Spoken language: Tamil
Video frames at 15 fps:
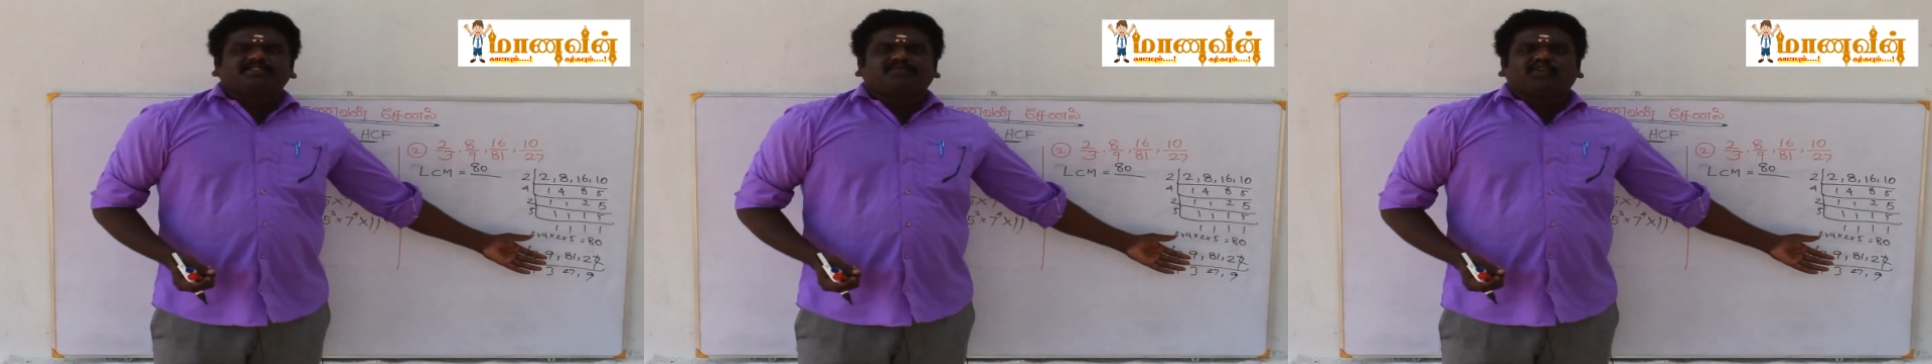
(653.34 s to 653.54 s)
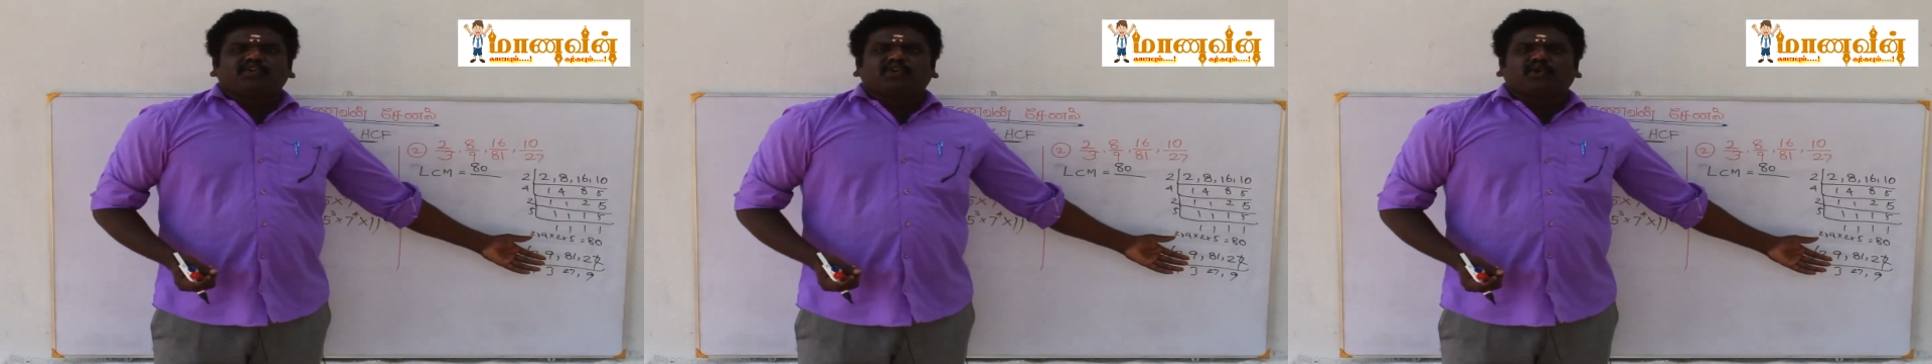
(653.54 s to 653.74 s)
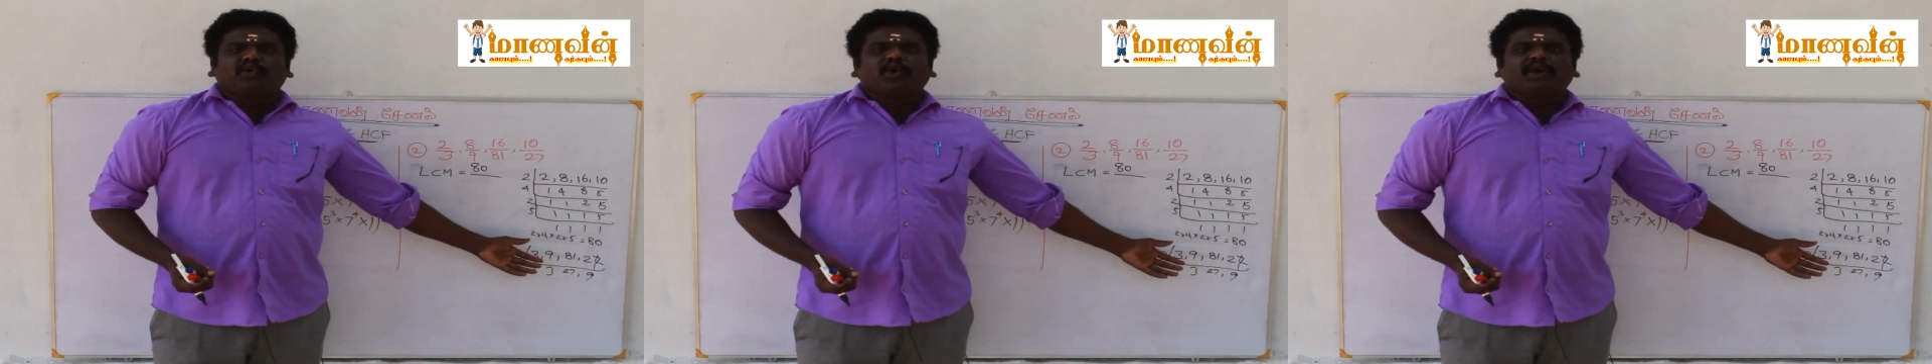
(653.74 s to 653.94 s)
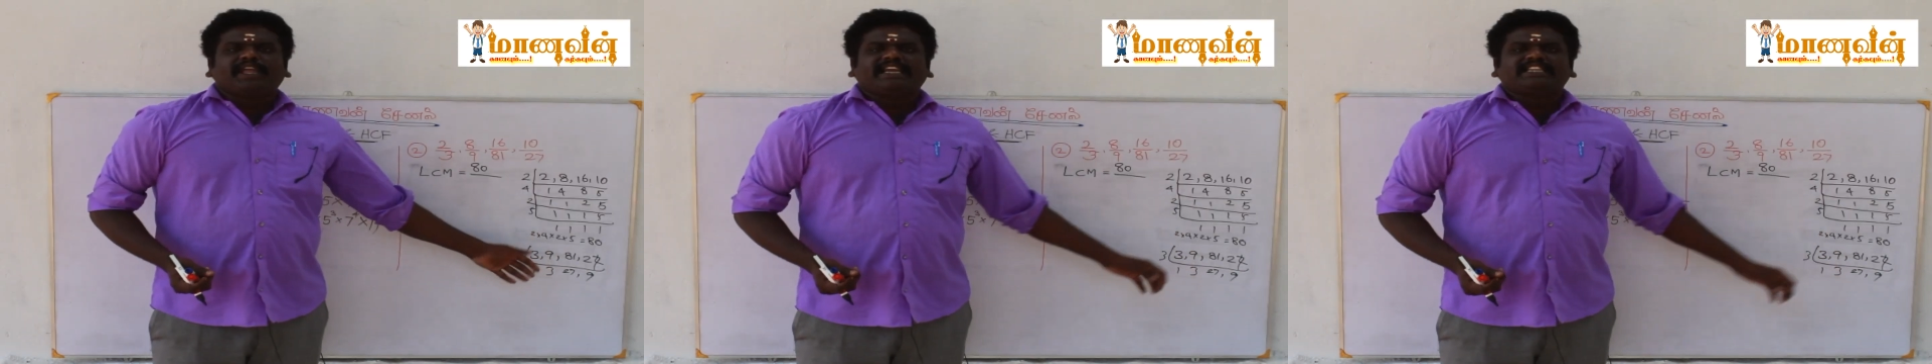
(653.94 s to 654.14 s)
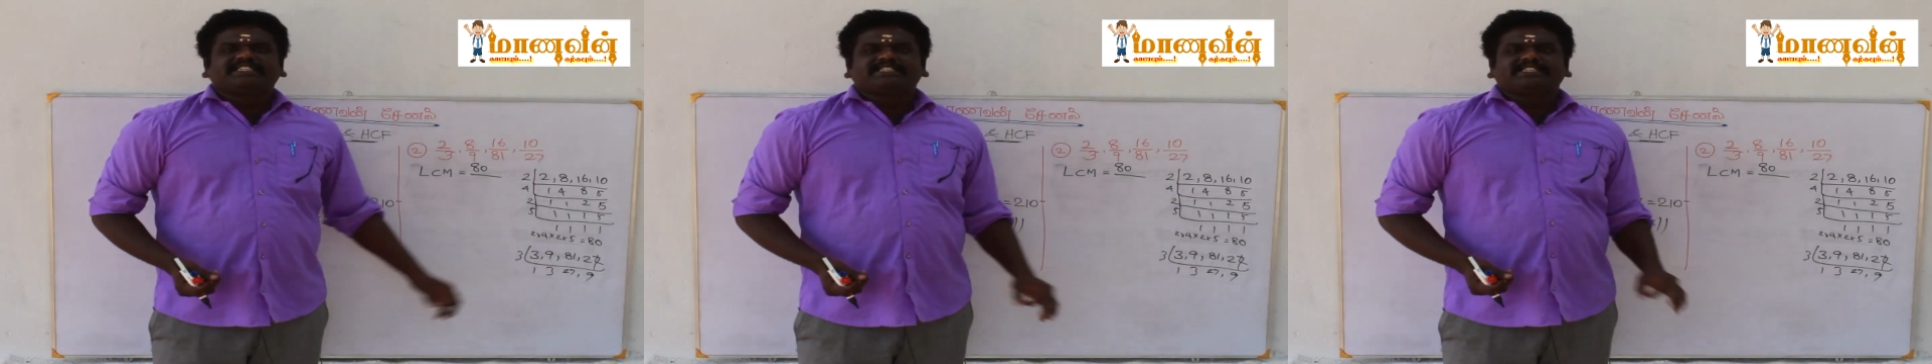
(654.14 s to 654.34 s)
ஹெச்சிஎஃப்
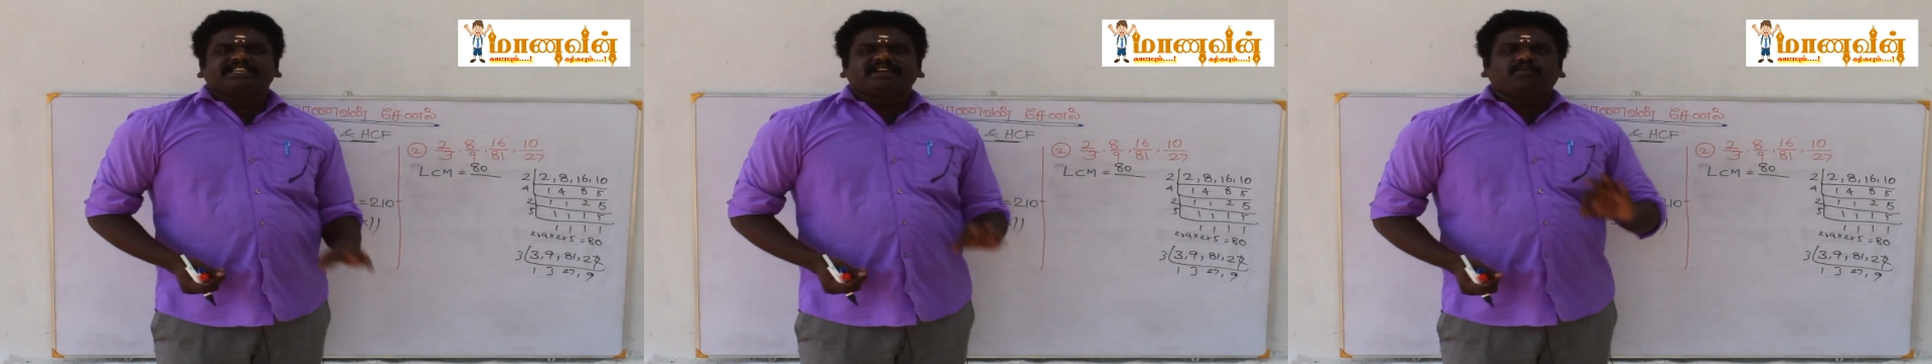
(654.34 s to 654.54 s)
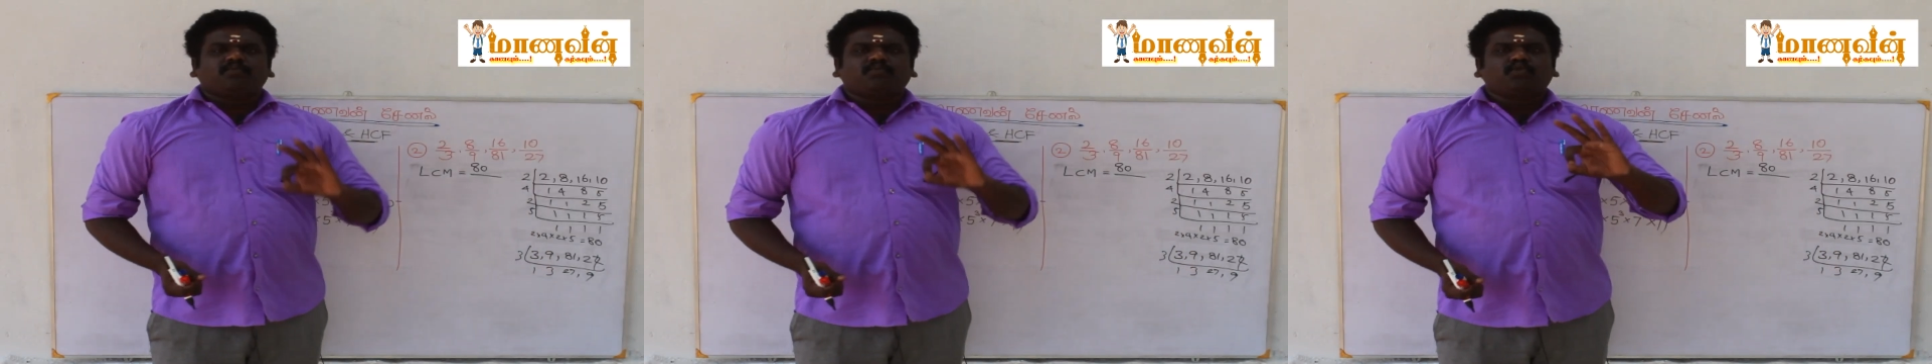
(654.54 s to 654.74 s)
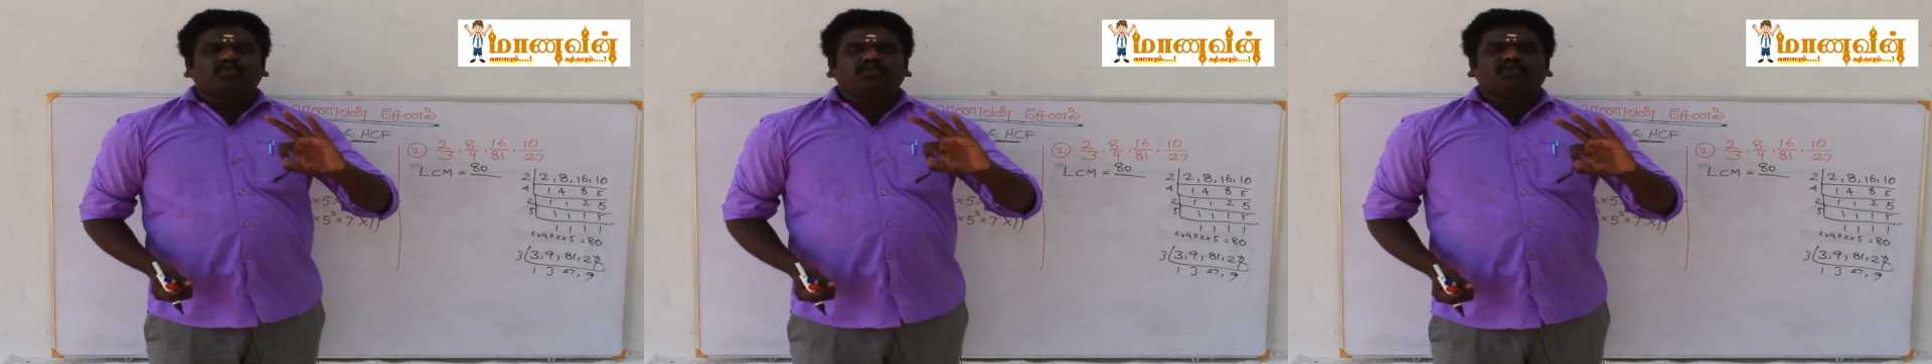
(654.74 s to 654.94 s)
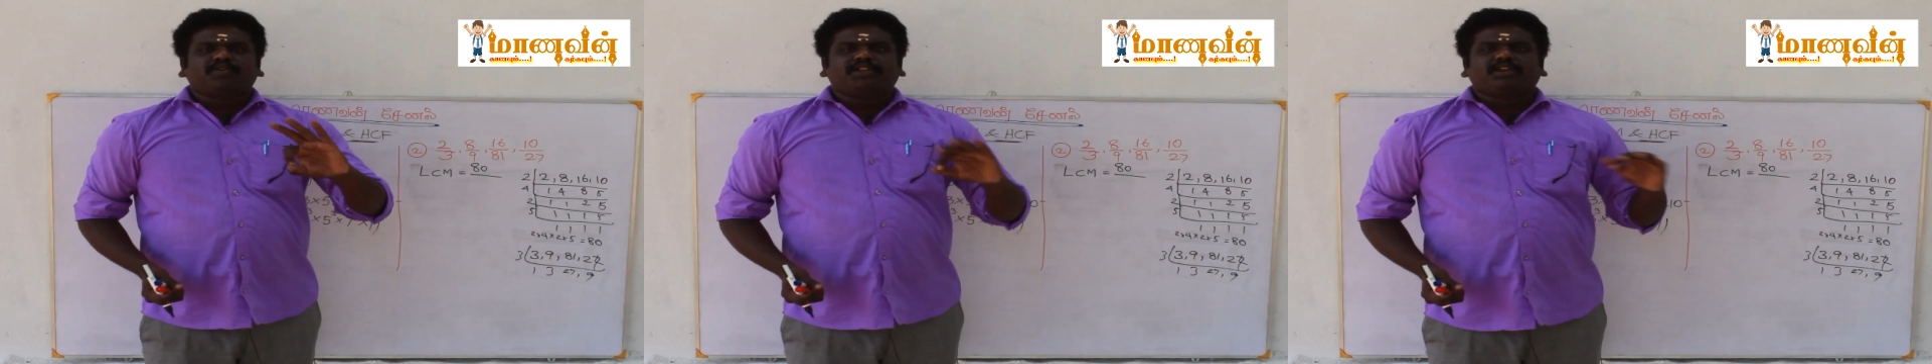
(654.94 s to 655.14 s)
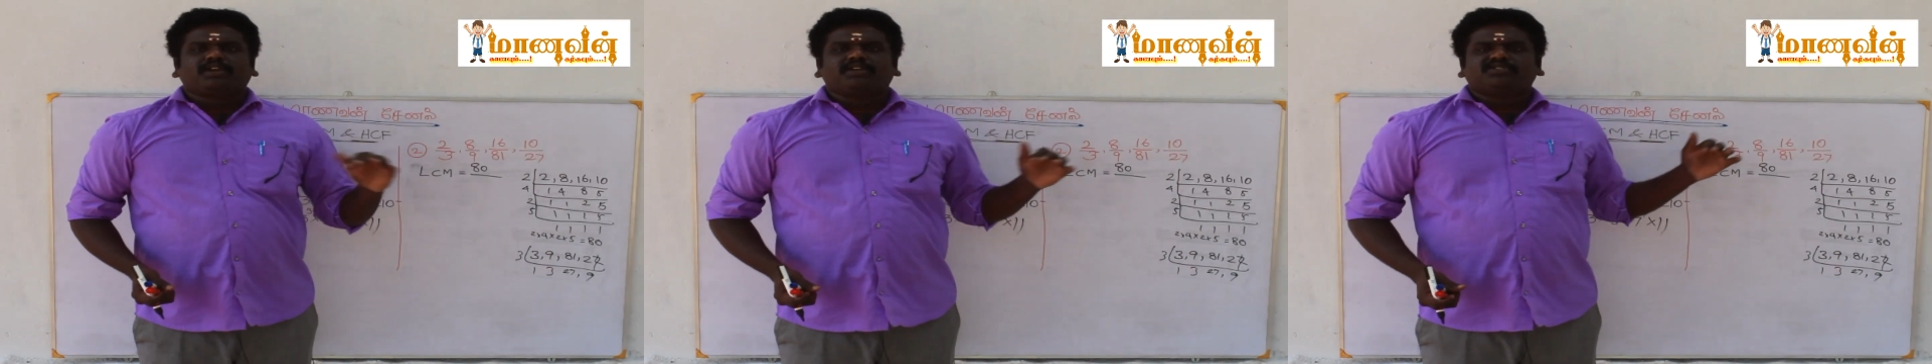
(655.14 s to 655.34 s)
போட்டிருக்கோம் ஹெச்சிஎஃப்
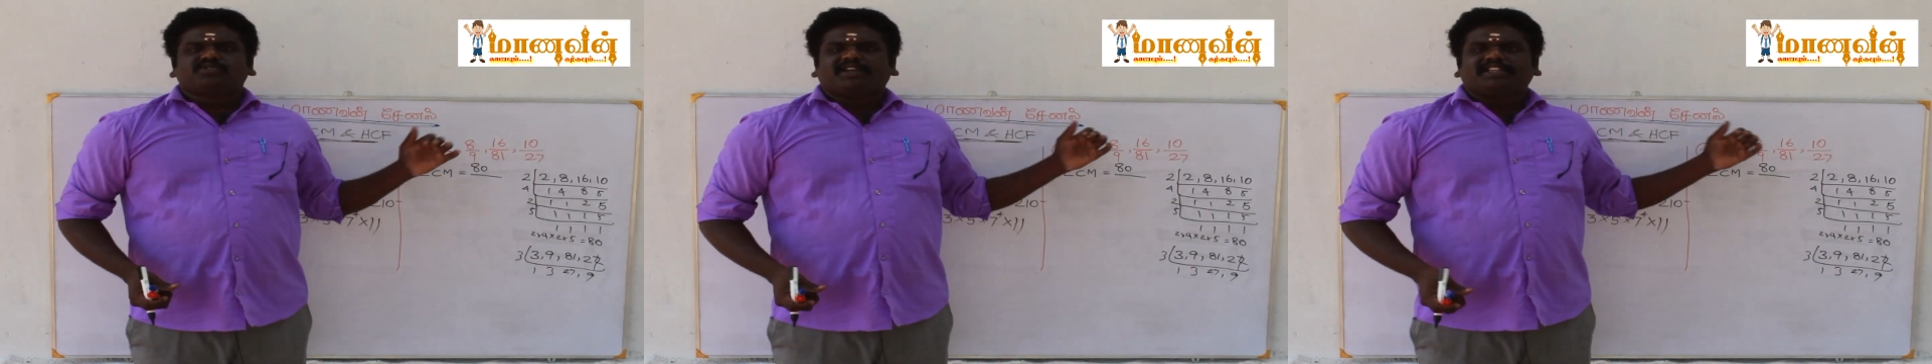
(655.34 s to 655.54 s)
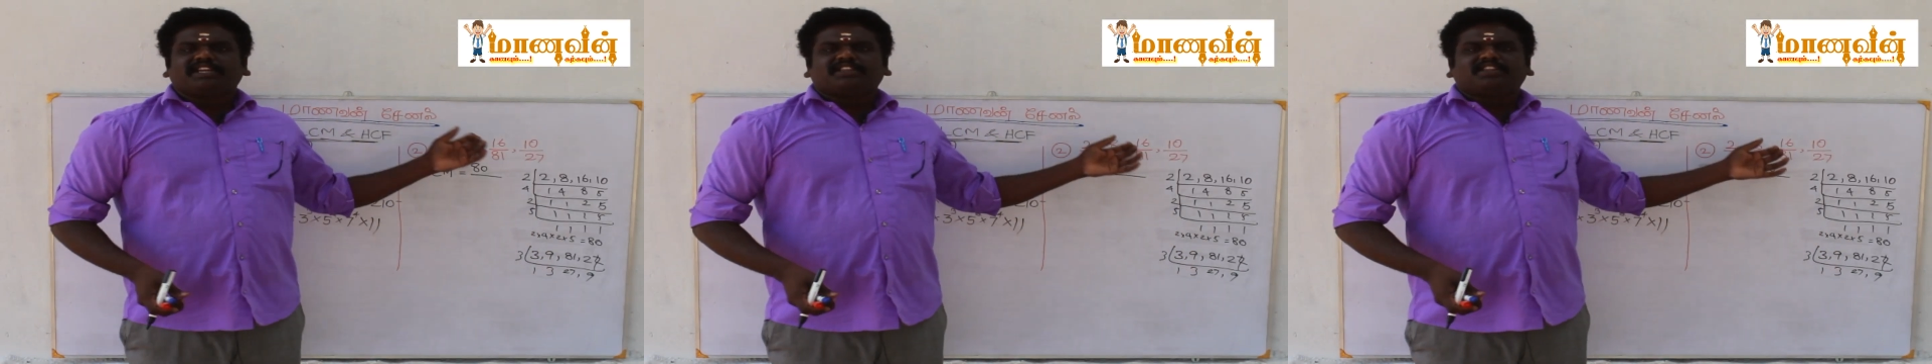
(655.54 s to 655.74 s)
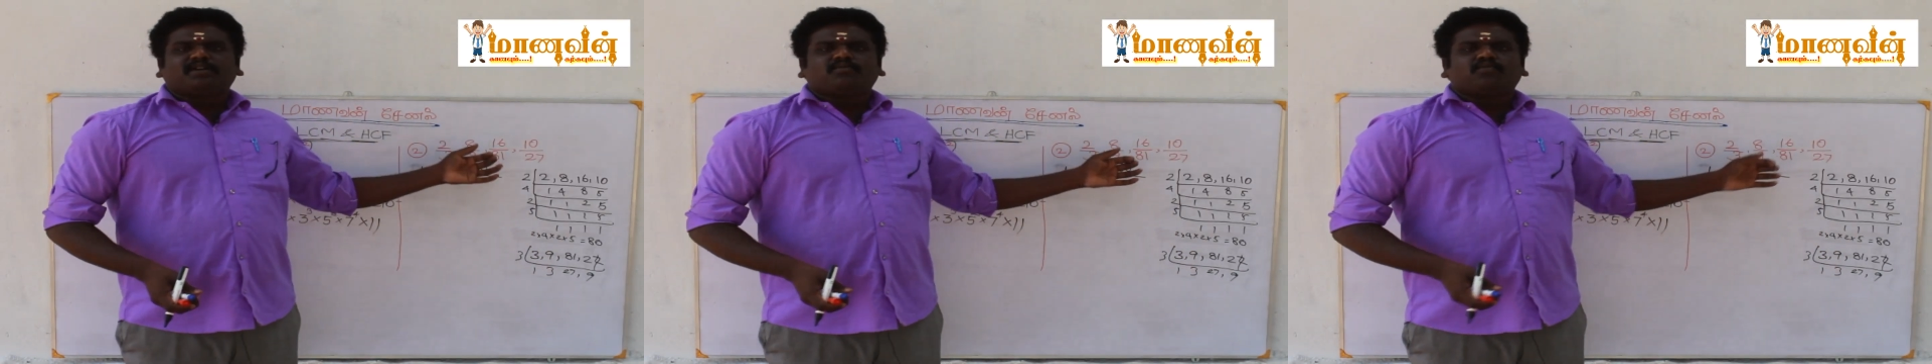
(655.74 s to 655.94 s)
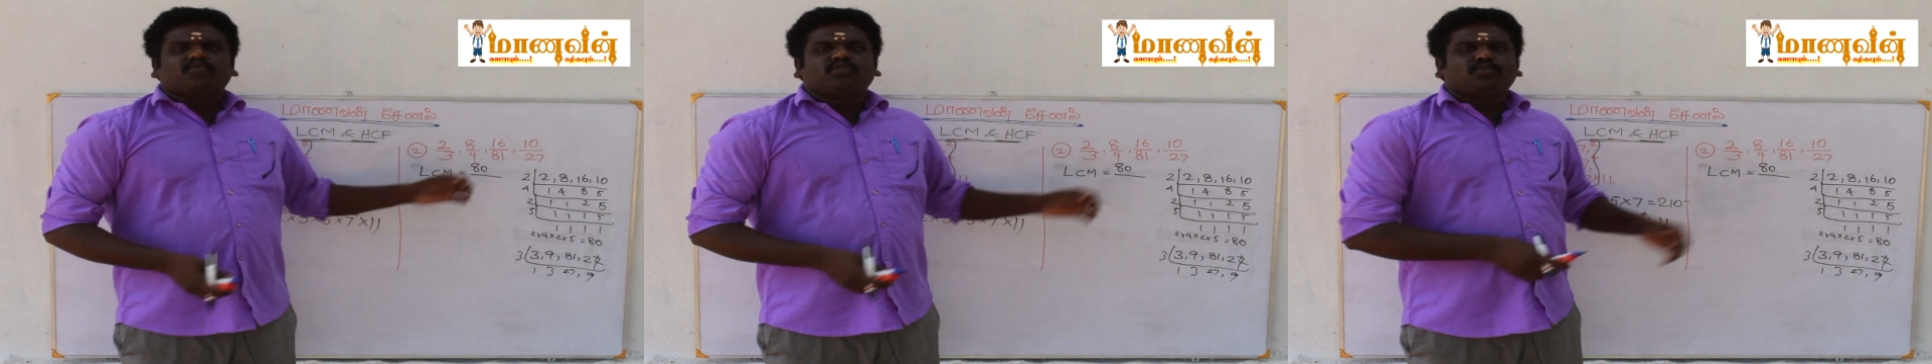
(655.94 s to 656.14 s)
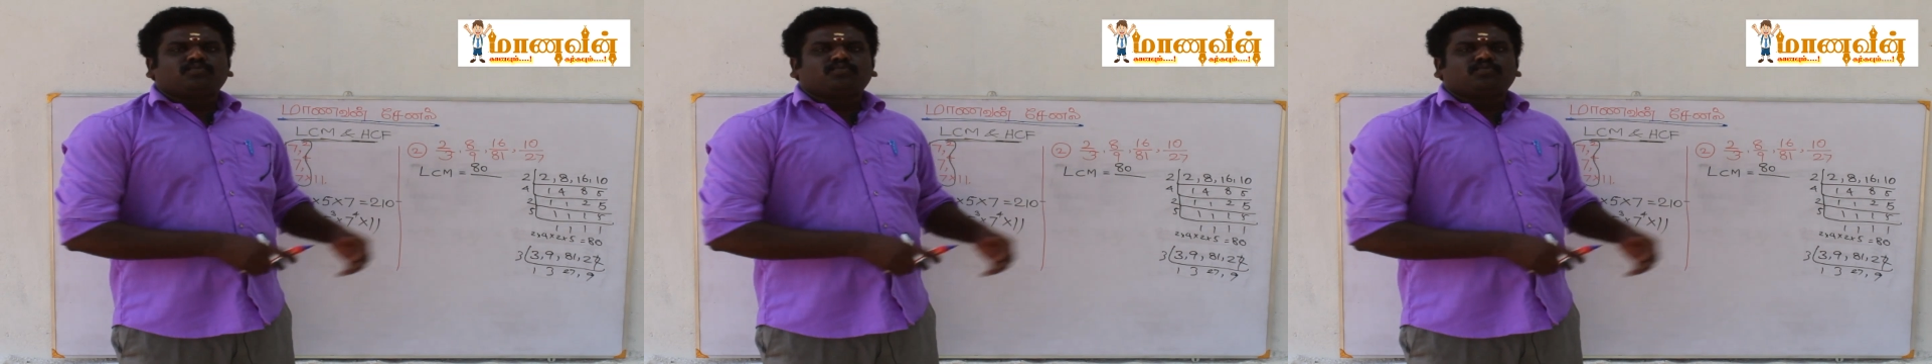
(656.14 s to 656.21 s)
மூணுன்னு வந்திருக்கு ஸோ அந்த இடத்துல